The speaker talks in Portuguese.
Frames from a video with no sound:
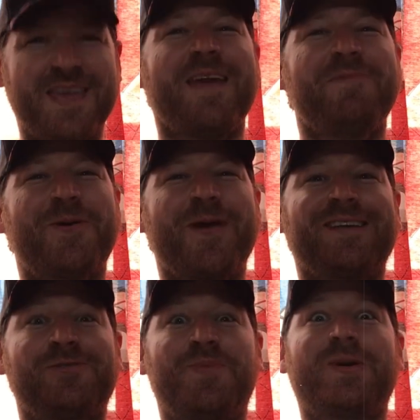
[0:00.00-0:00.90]
Quem me
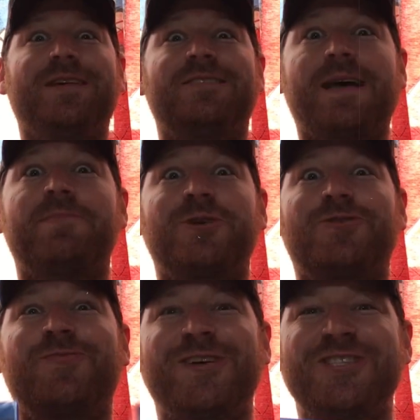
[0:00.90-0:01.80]
conhece um pouquinho sabe que eu
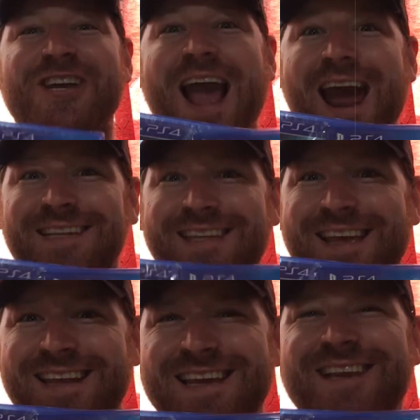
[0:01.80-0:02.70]
sou fã de
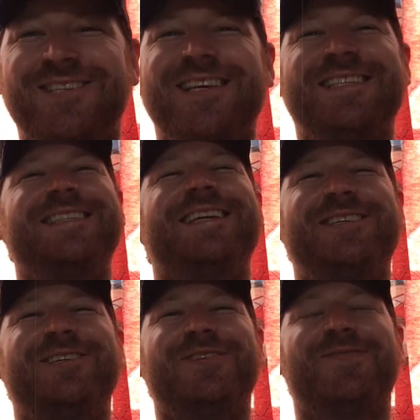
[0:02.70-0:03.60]
carteirinha de
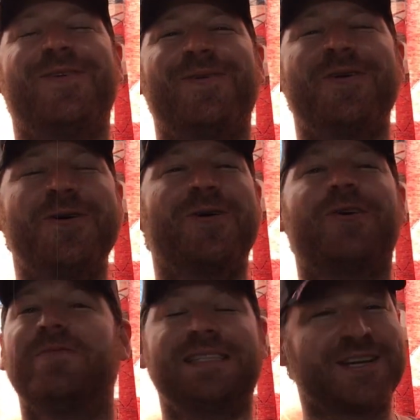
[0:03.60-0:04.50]
Resident Evil.
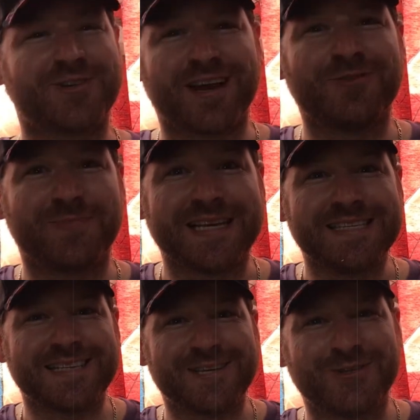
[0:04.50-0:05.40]
Comecei a jogar no
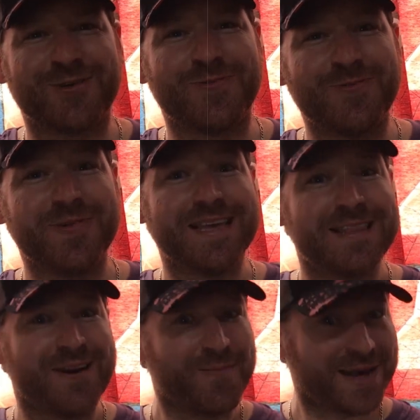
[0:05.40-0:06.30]
PlayStation 1 e
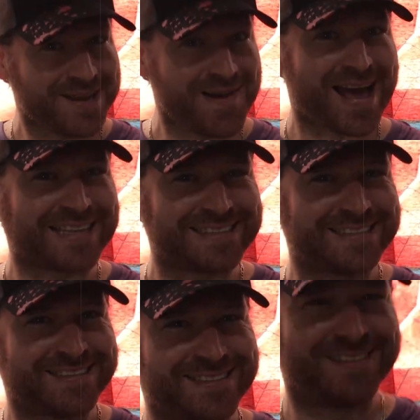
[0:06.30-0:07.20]
não parei mais.